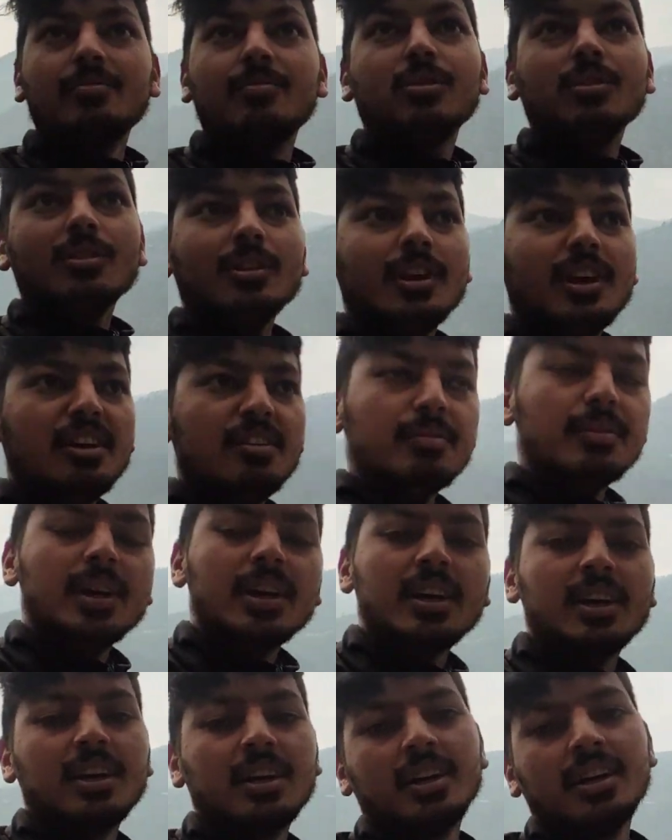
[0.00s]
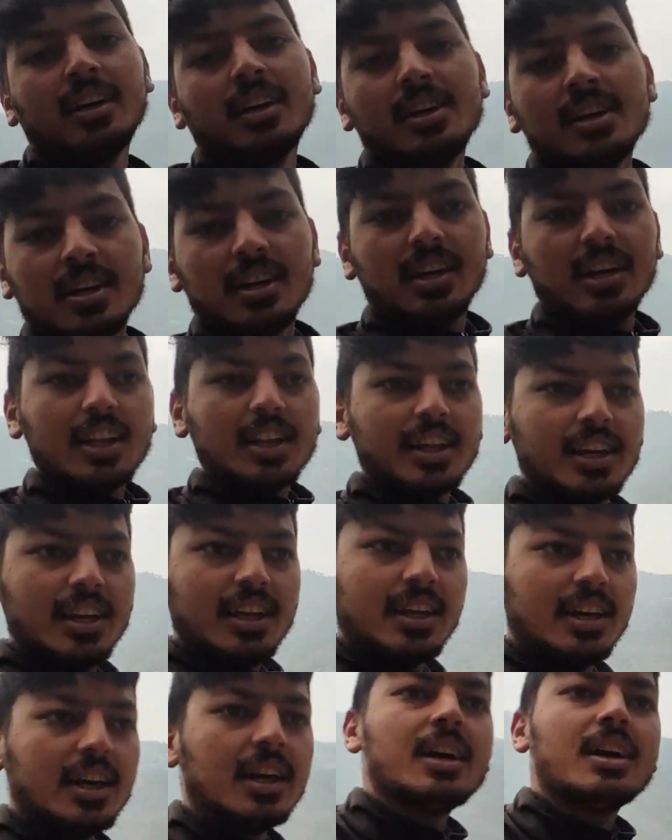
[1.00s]
फूल दही में कल की
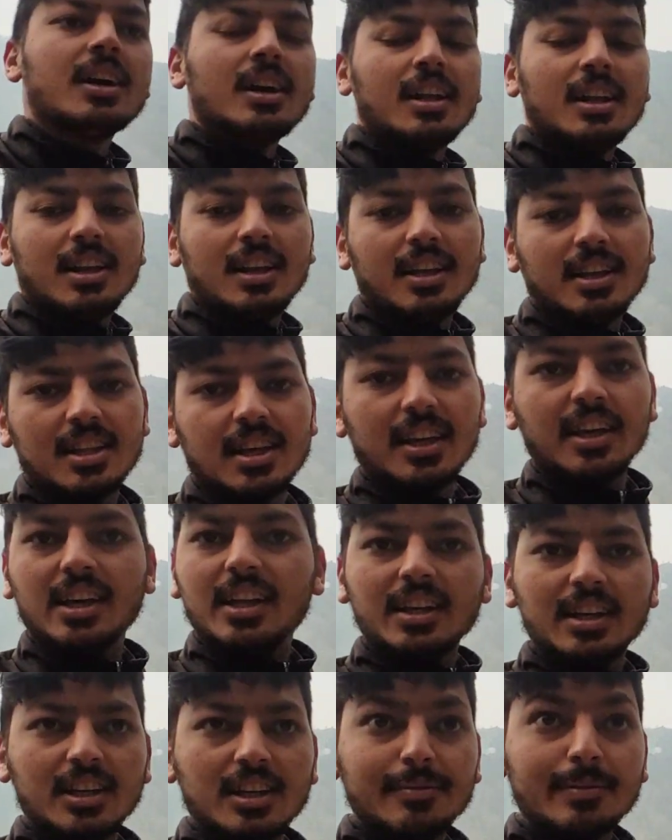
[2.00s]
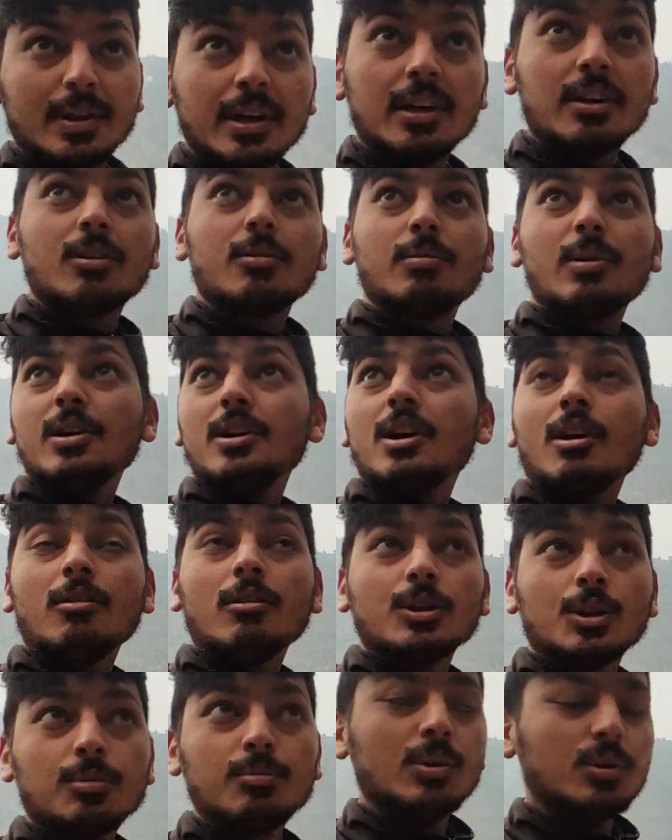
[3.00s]
लिए तैयारी करने पर लगे और भाई
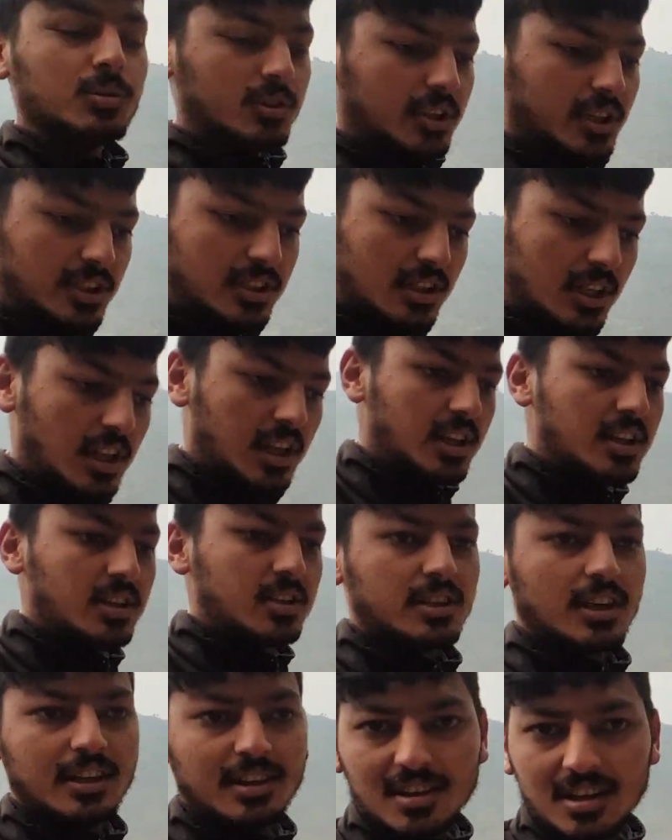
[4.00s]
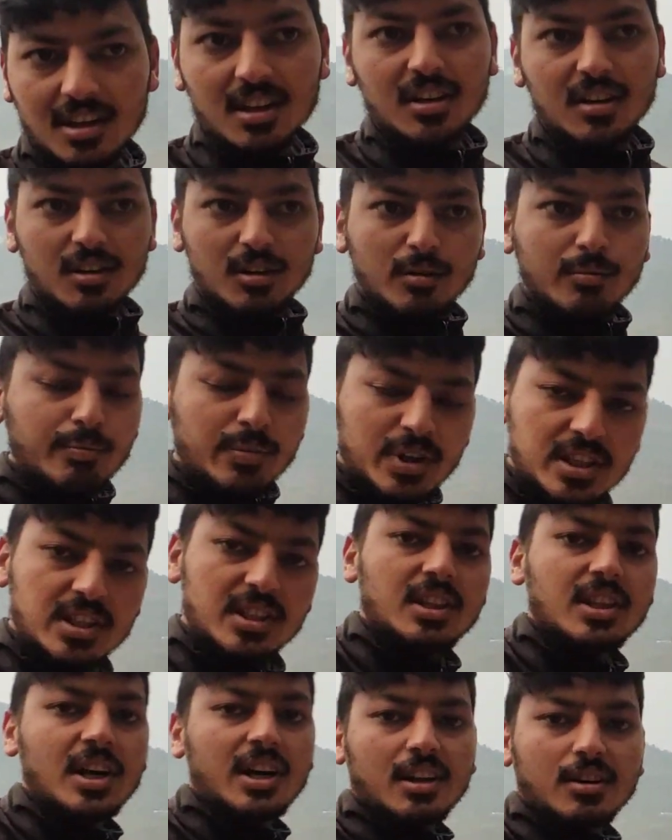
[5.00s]
हवा तो बहुत तेज़ चल रही है इधर साइड ऊपर
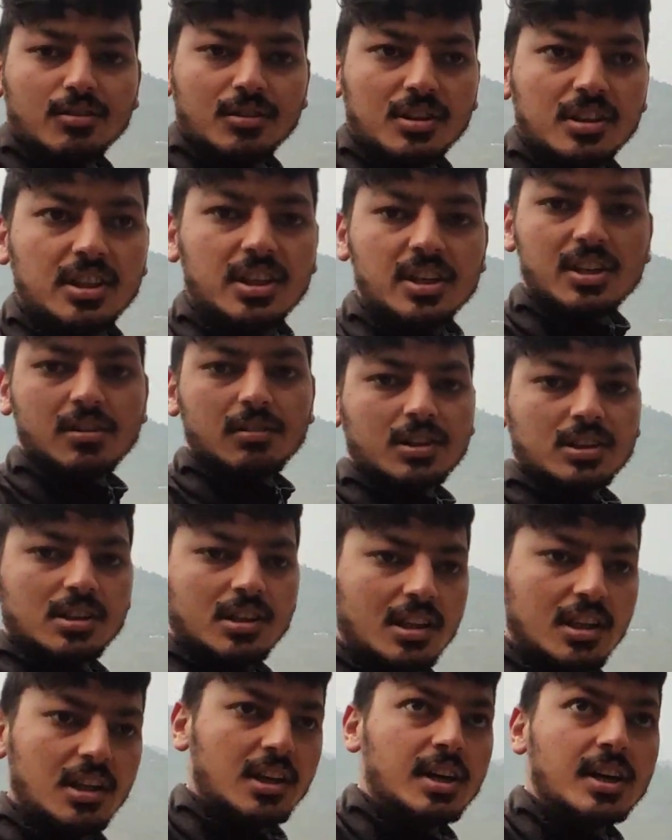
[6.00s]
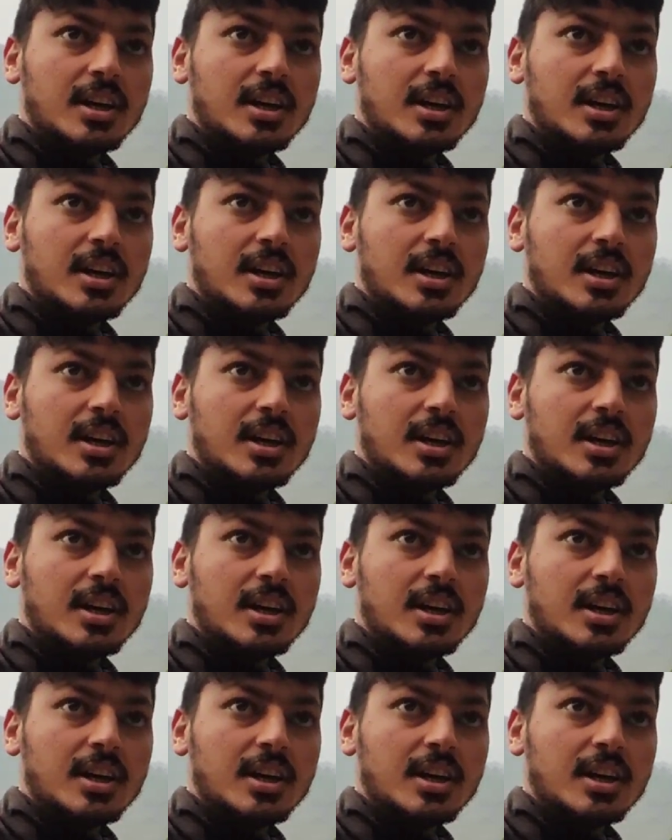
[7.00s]
जितना आ रहा है उतनी तेज़ हवा चल रही